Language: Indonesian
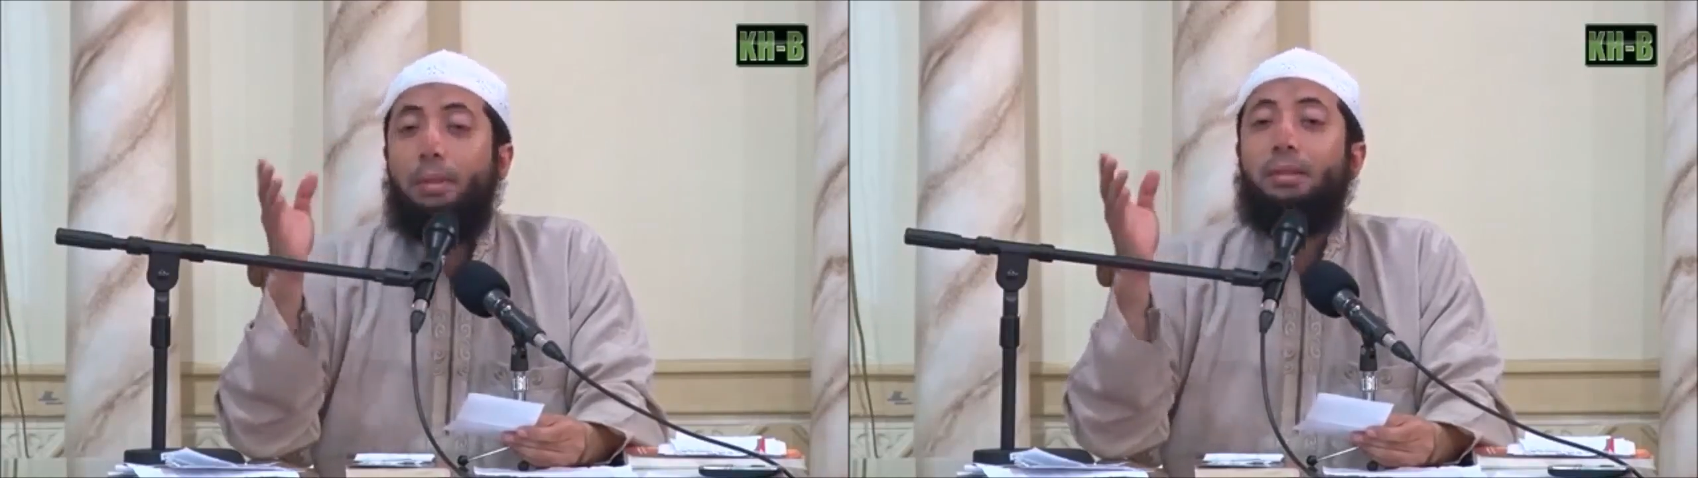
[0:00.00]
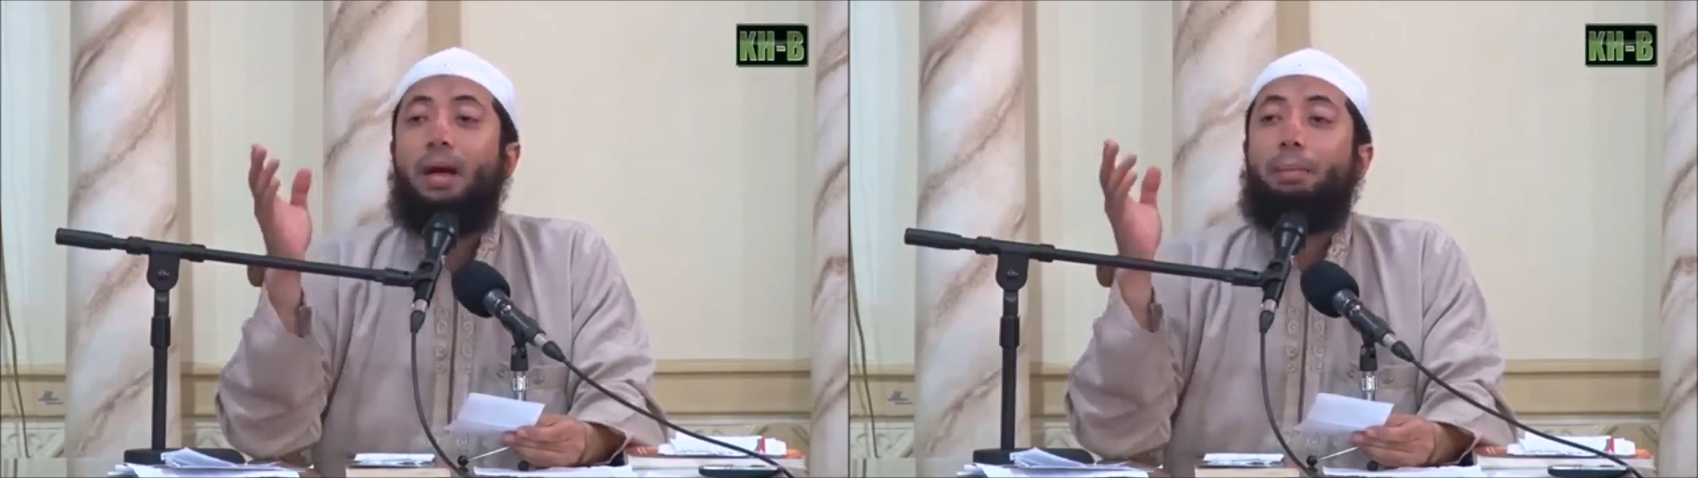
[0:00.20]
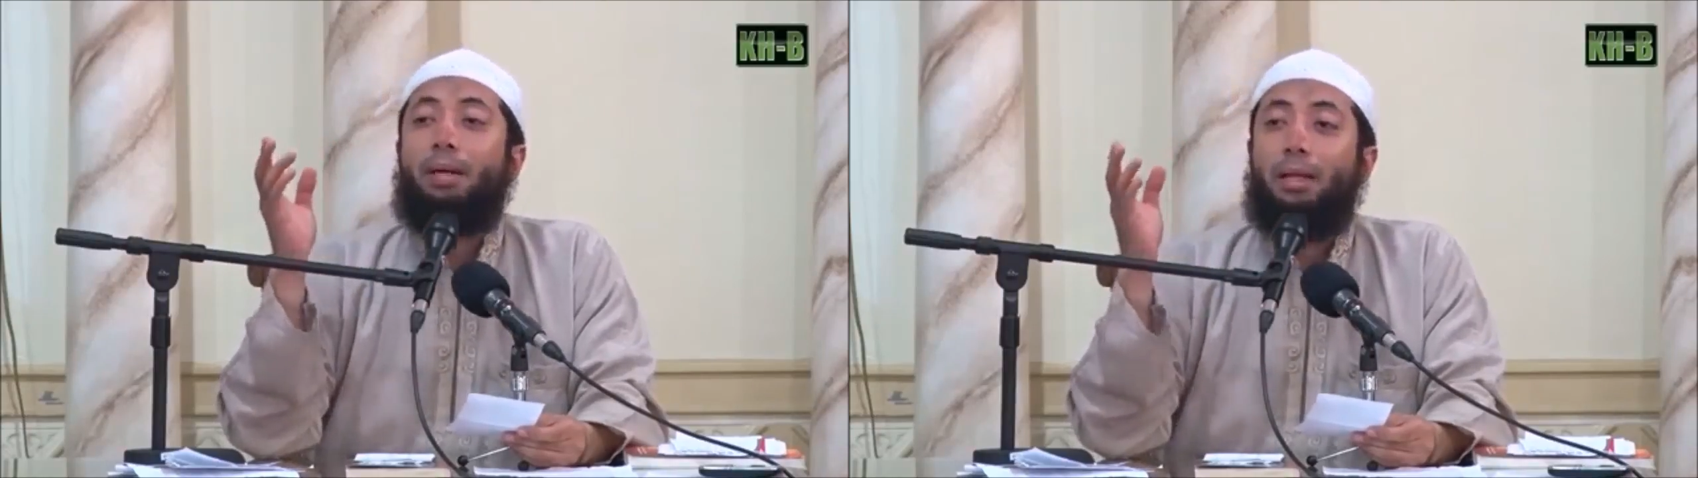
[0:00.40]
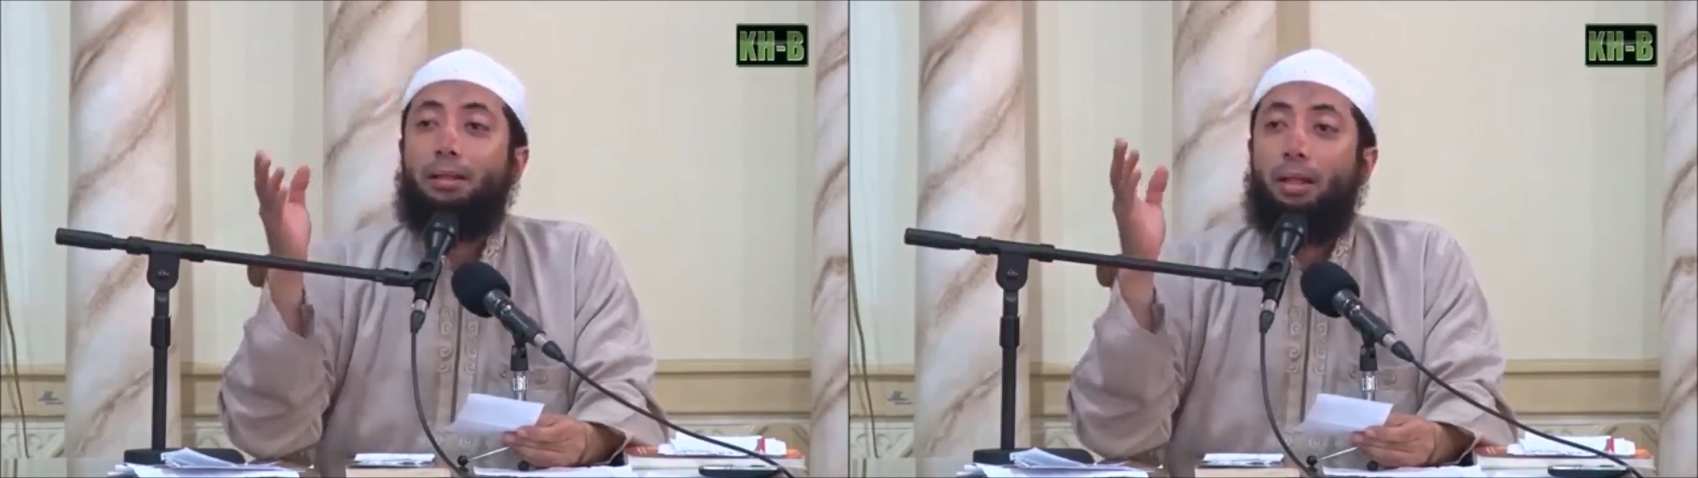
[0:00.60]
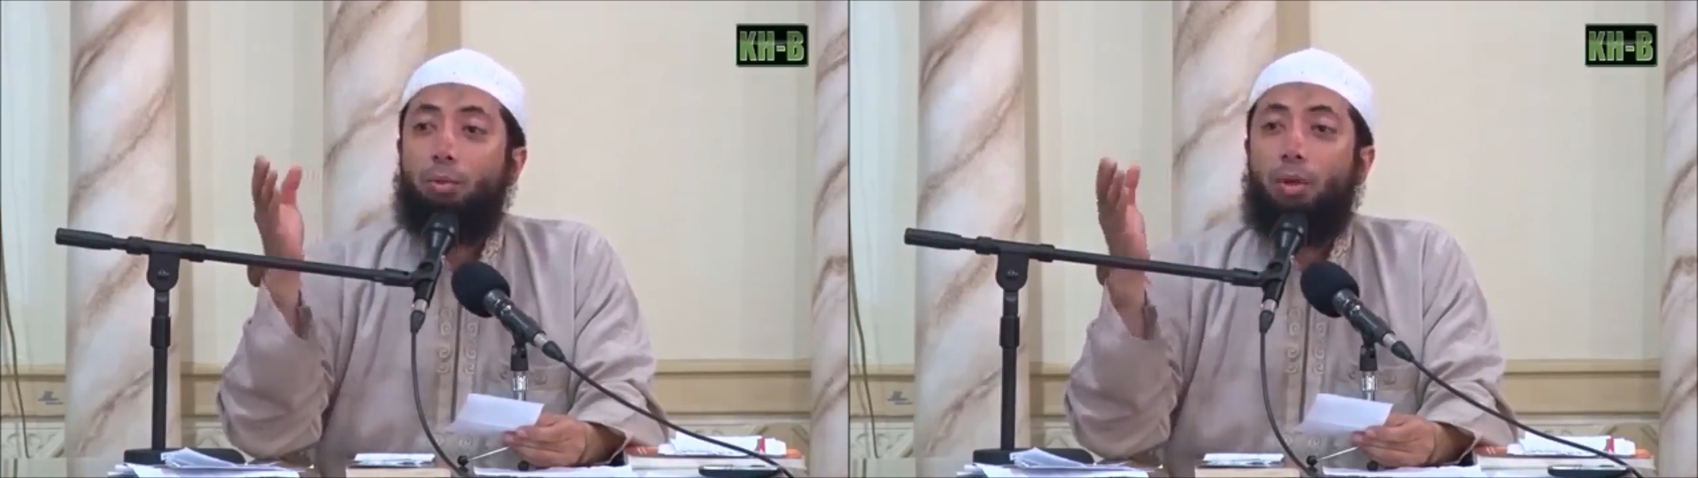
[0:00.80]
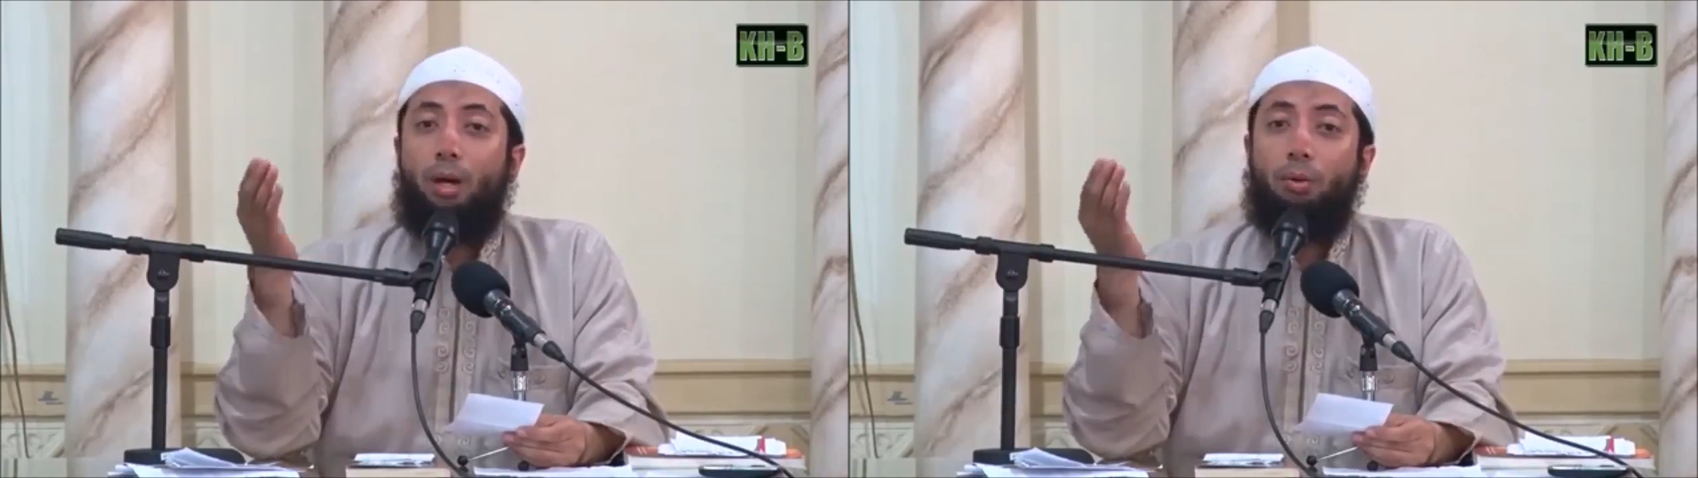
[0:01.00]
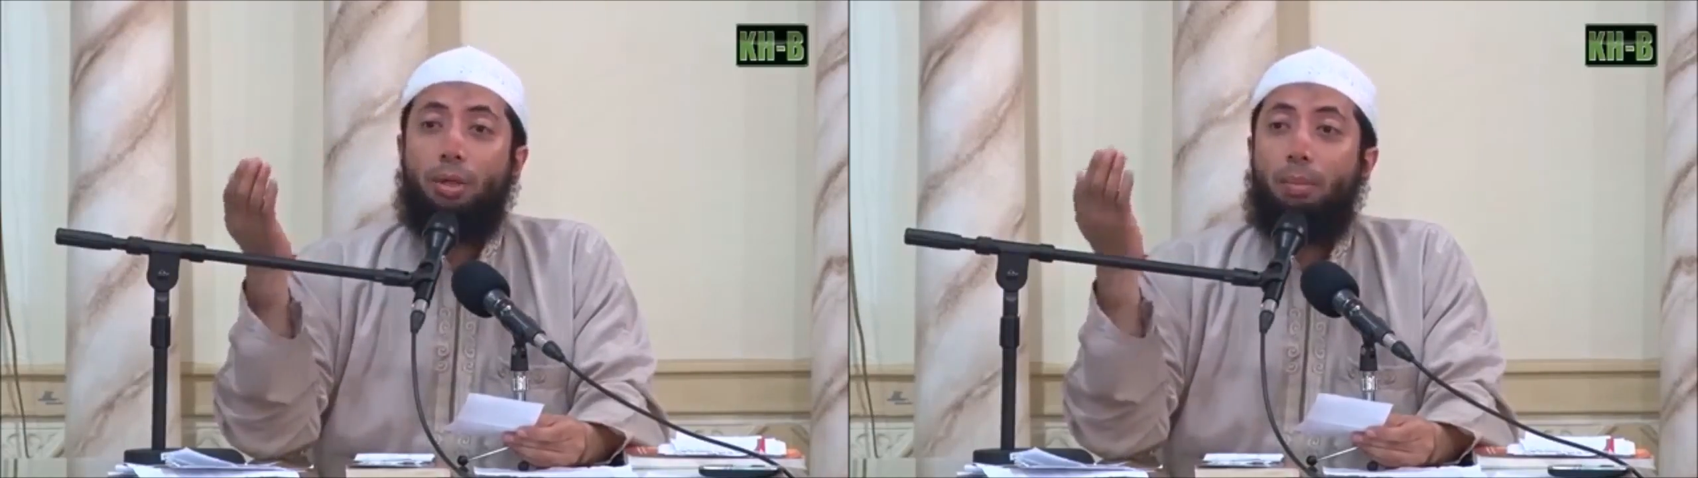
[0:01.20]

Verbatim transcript: pendapatannya juga kalau